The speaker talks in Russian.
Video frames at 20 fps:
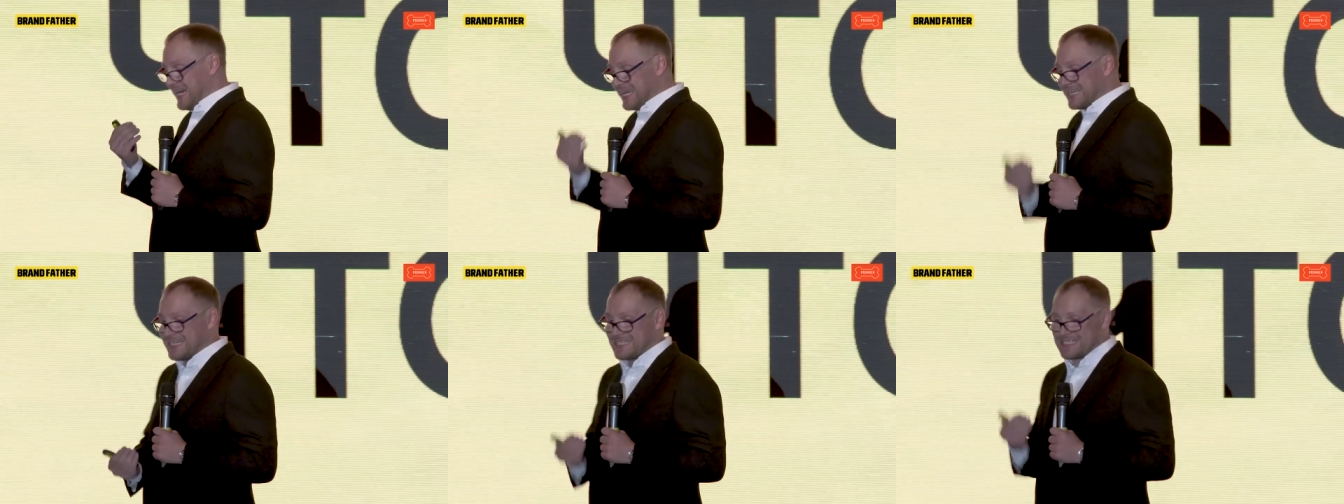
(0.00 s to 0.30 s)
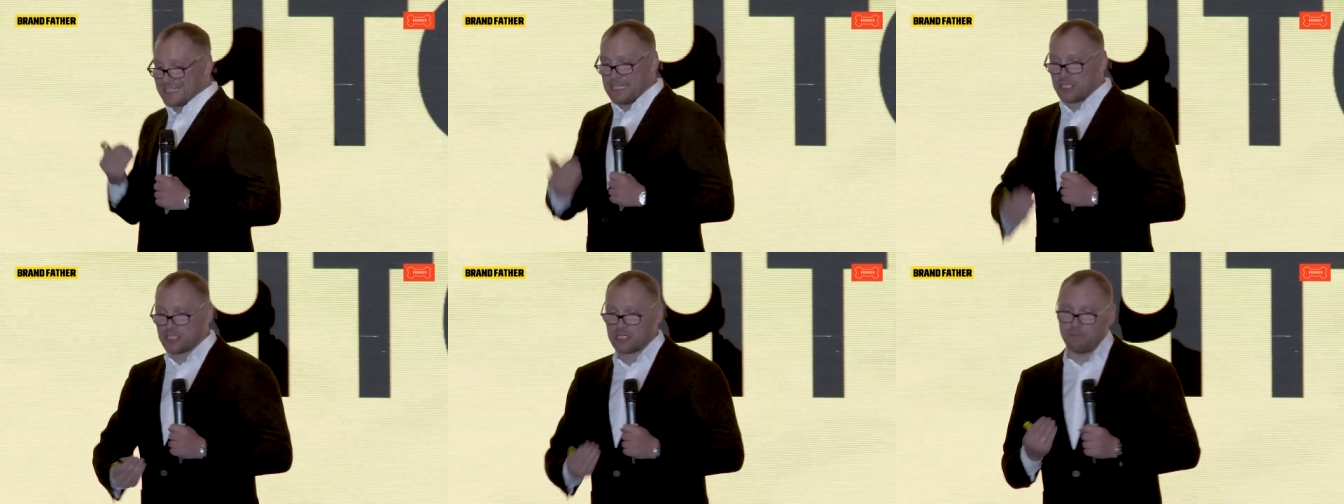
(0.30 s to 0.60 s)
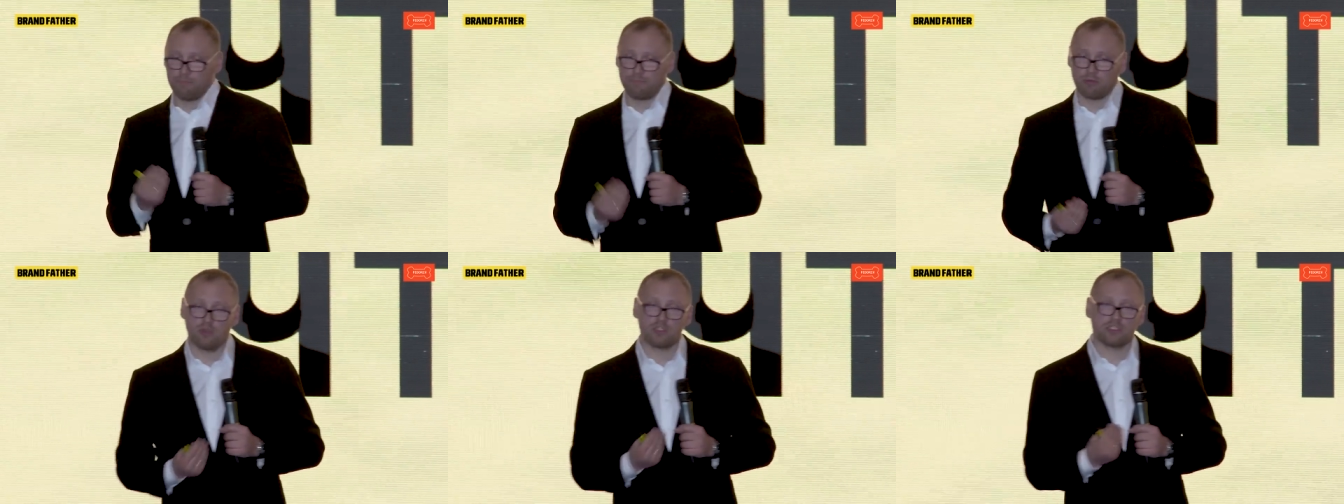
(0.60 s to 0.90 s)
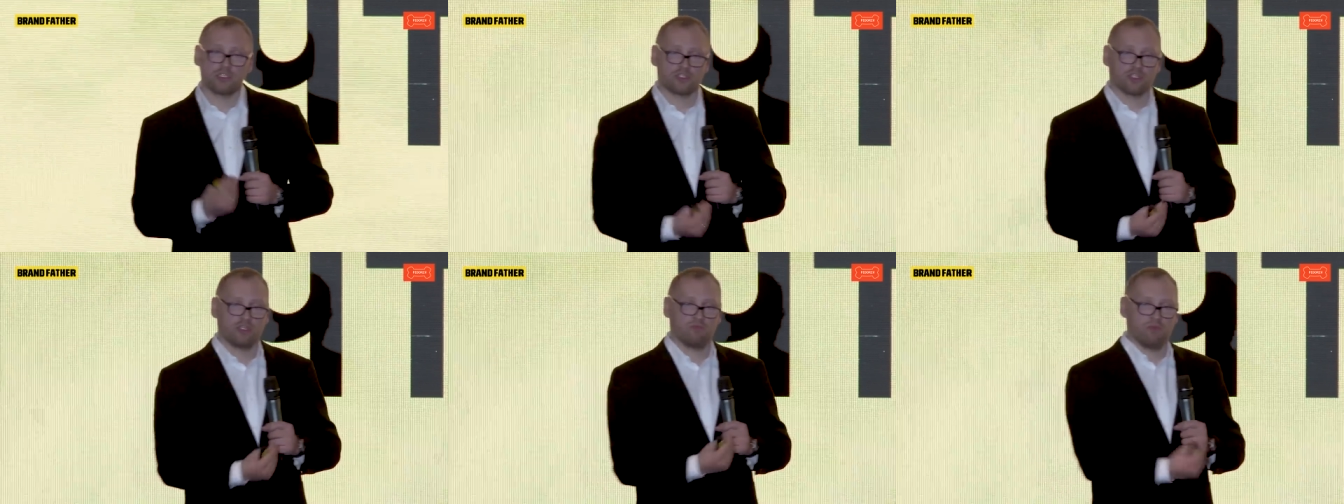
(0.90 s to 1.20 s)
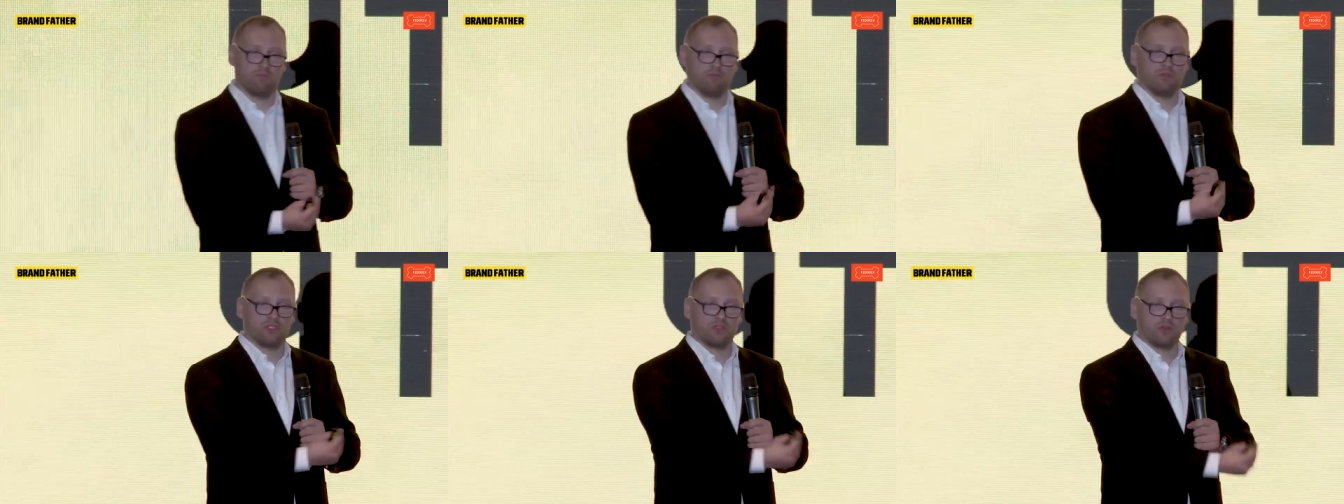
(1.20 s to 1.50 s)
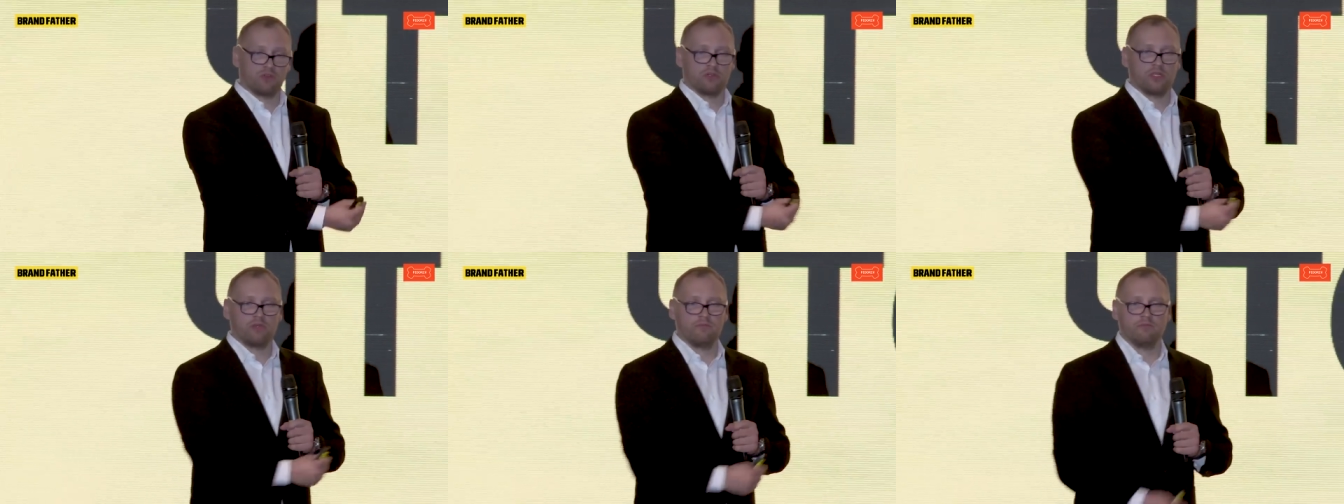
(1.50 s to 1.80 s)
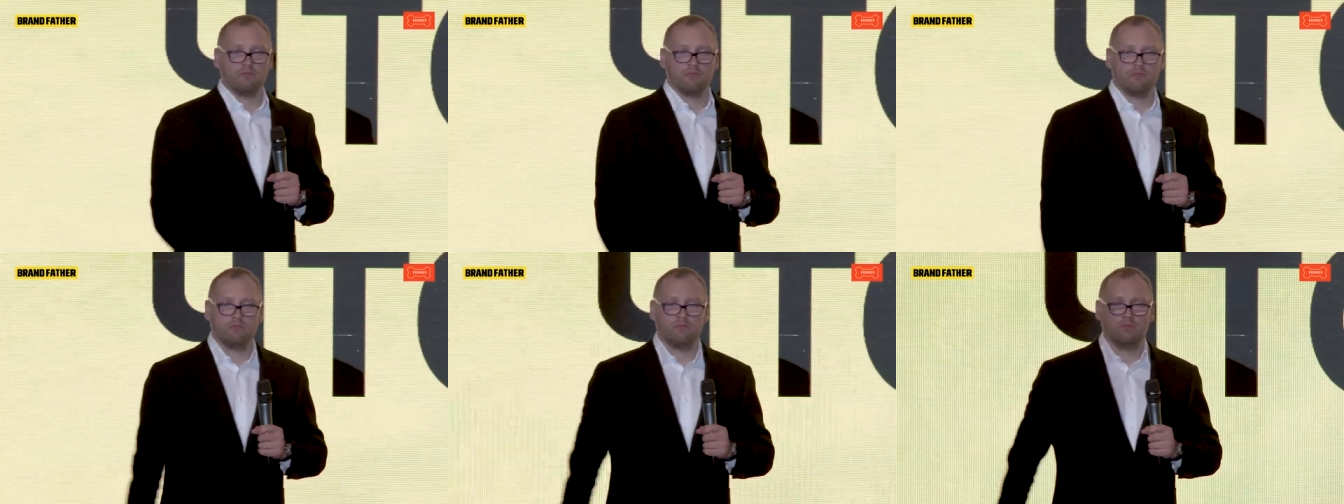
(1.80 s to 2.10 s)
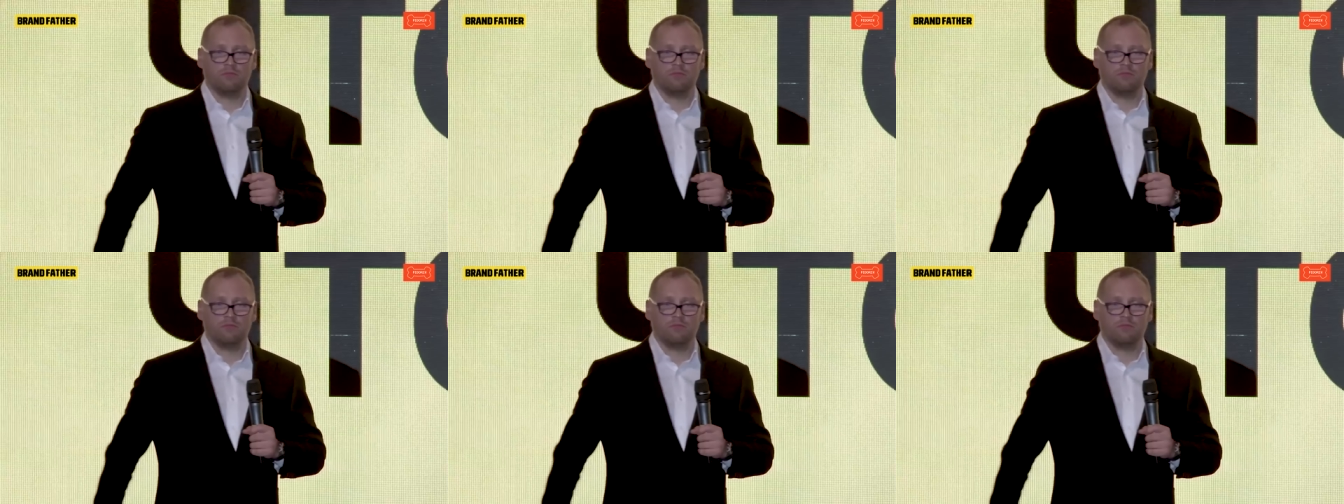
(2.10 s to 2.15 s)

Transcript: Это слишком просто, чтобы быть крутым.